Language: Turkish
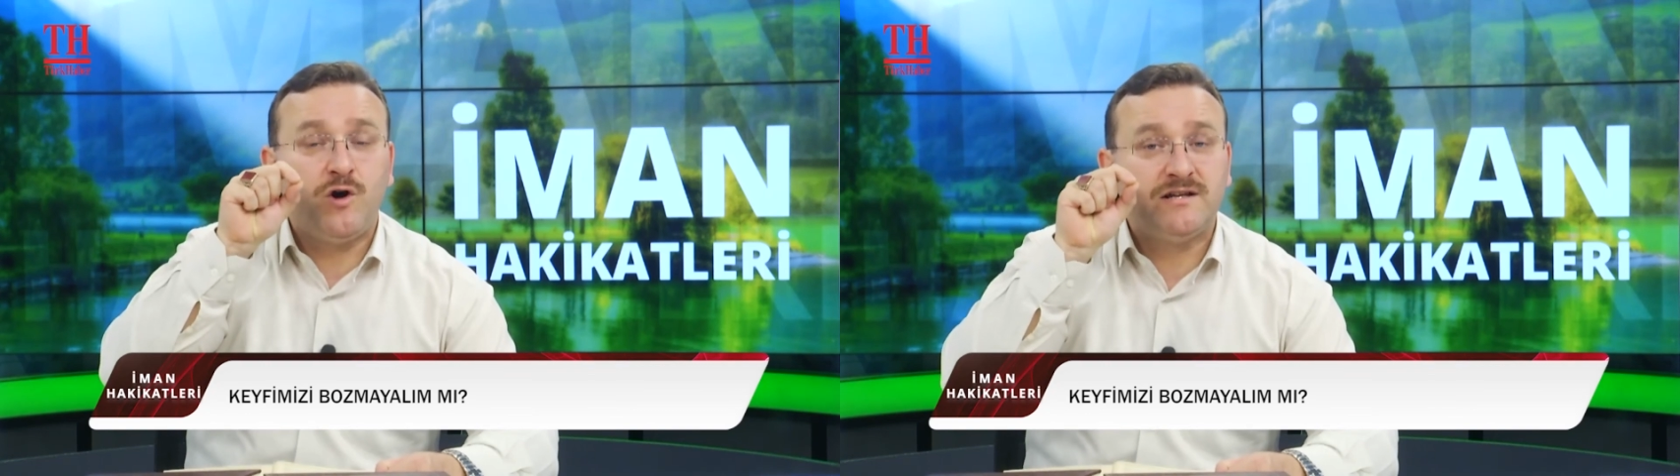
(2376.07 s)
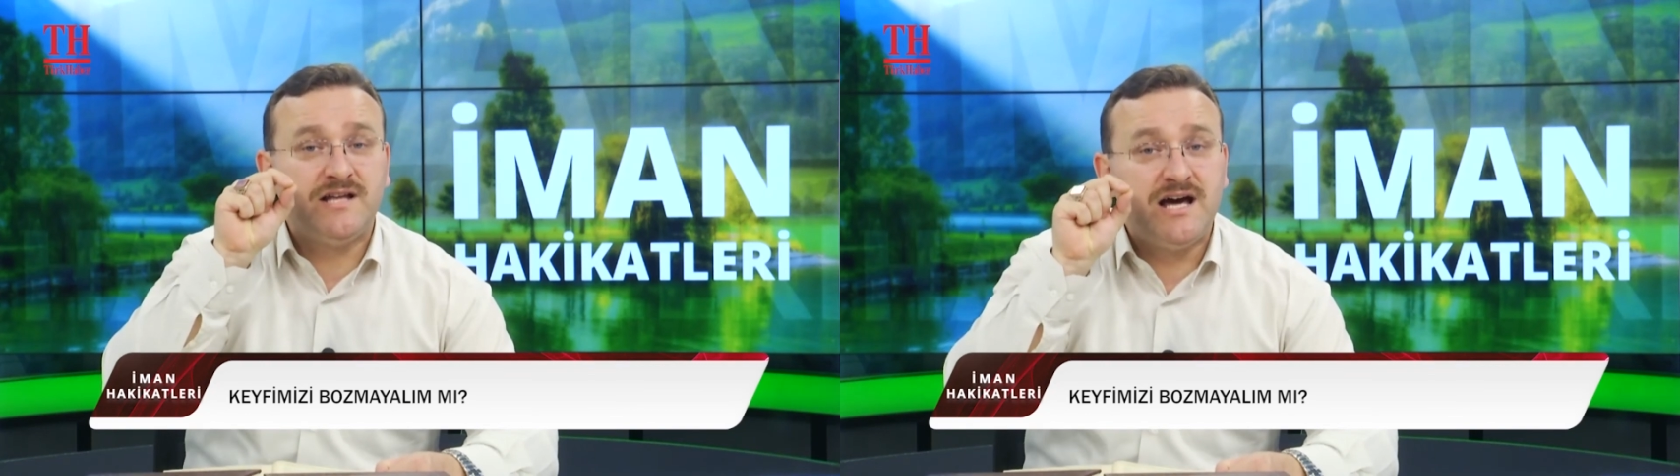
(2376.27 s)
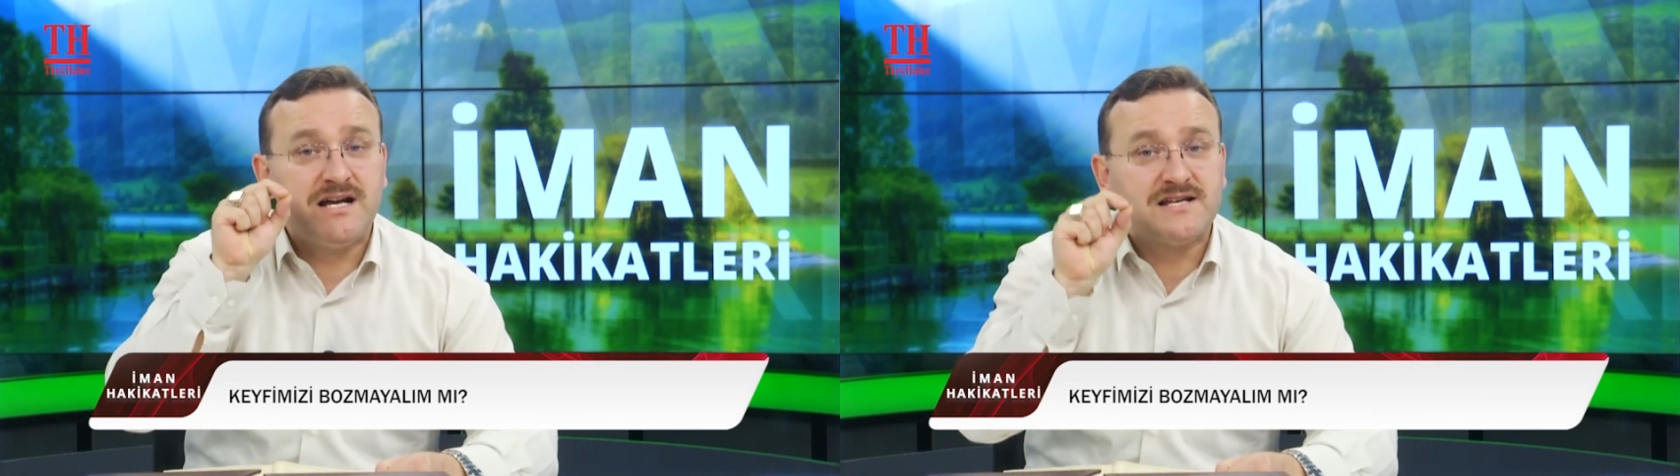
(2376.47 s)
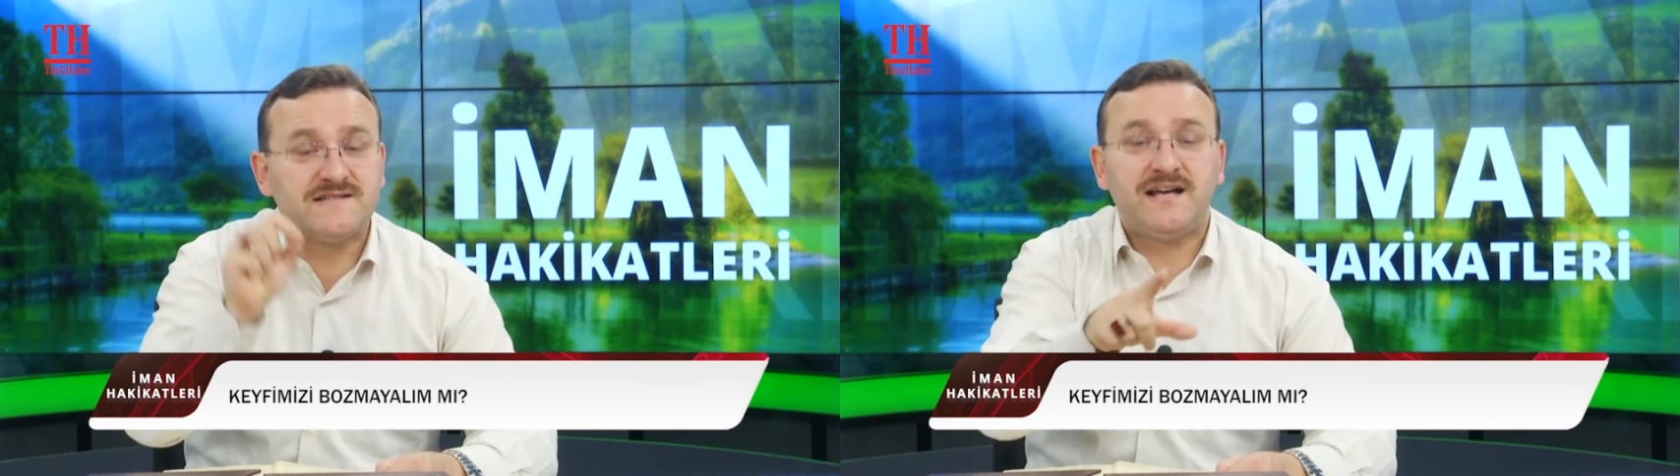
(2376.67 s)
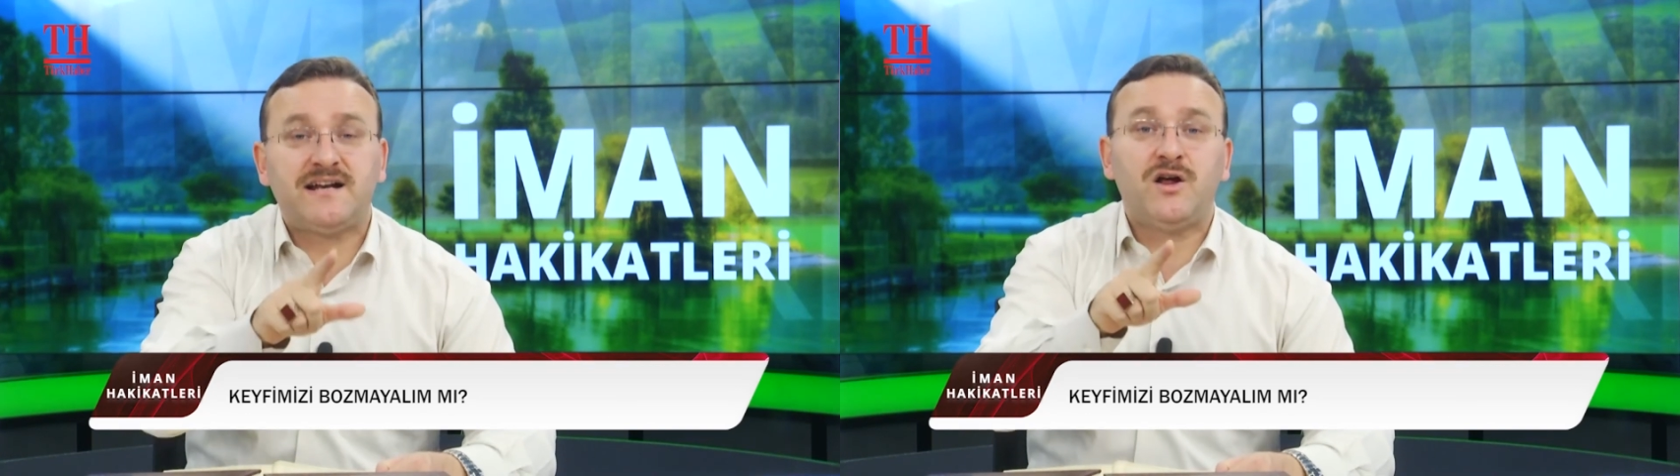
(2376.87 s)
kadar
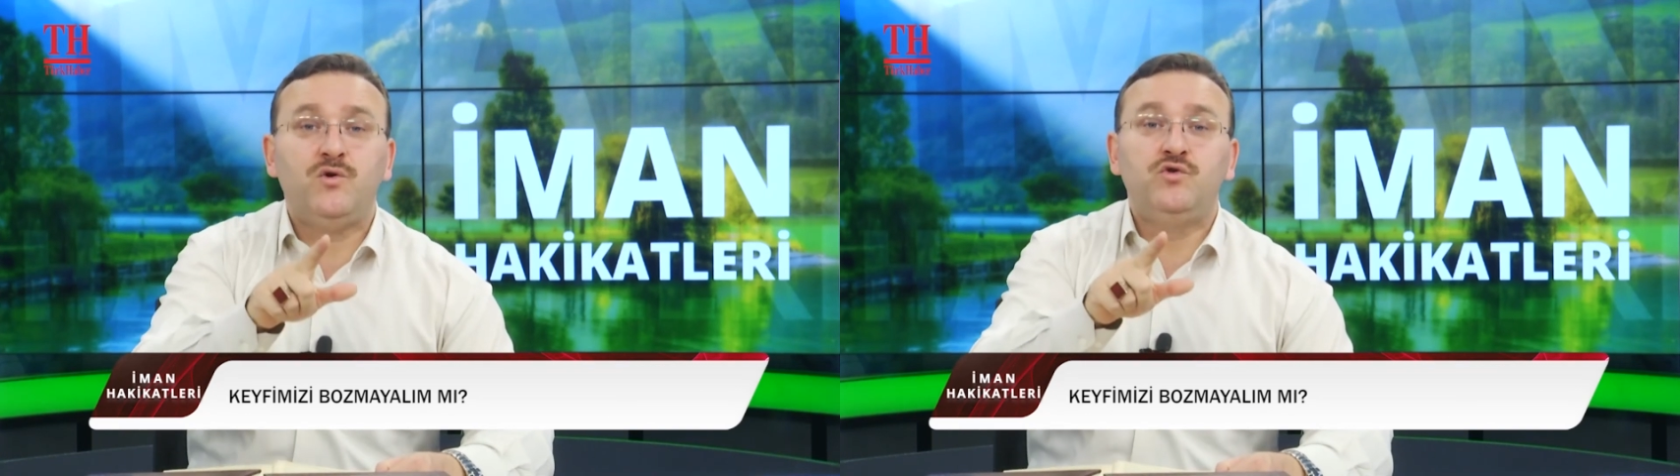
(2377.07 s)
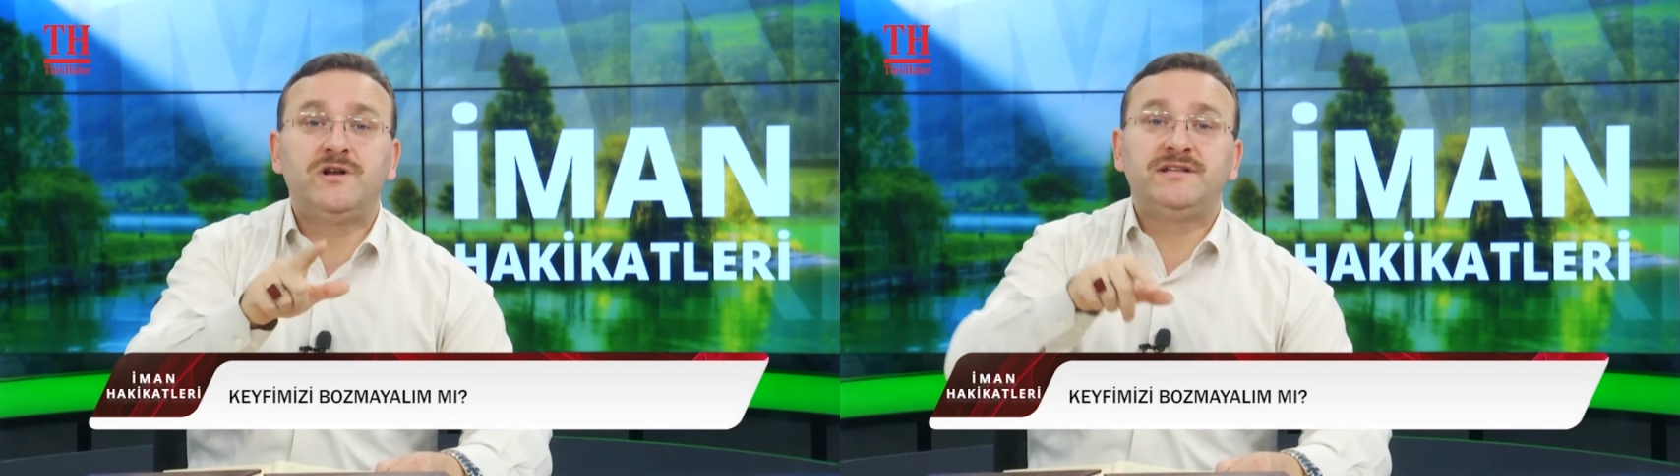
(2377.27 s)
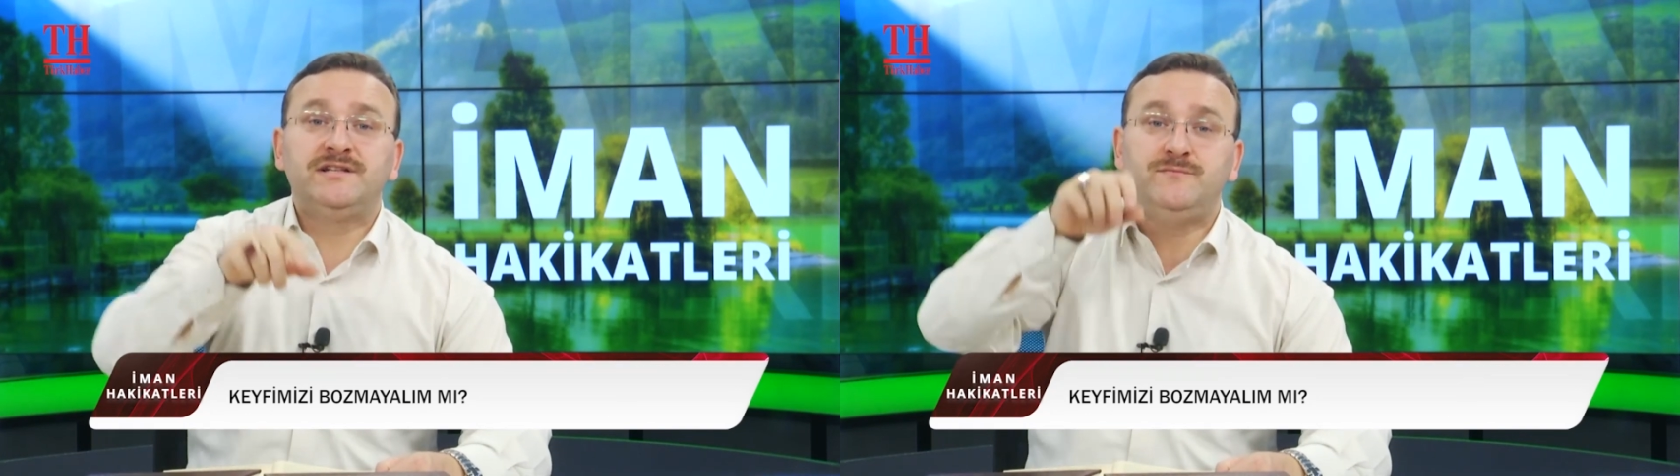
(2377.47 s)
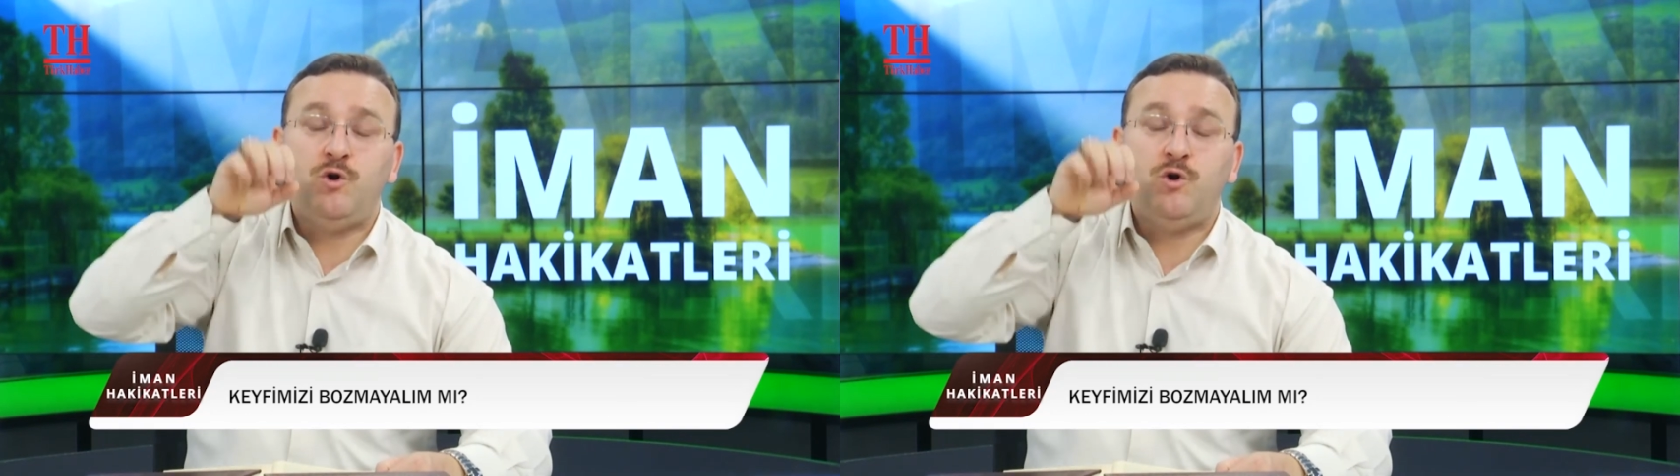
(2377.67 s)
zarara uğradım,